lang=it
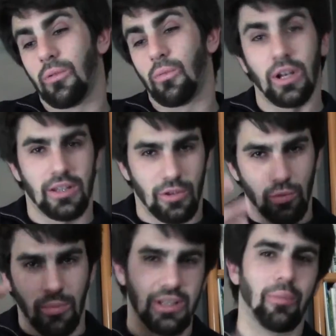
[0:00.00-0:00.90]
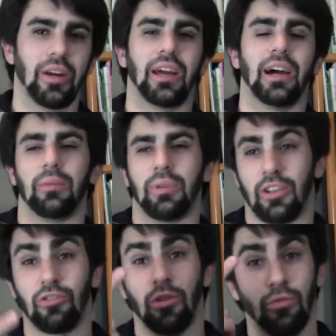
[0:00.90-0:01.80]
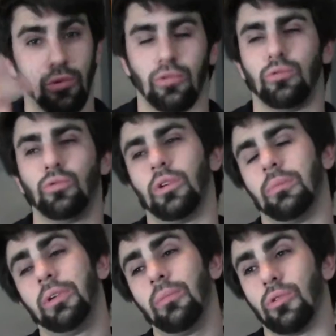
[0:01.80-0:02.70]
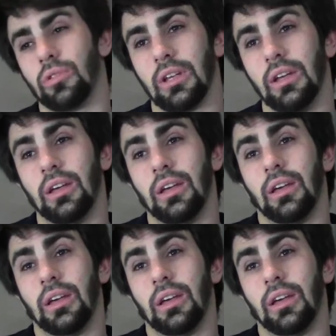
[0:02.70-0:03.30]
quale delle due Madama Reale, perché ce ne furono due in Piemonte,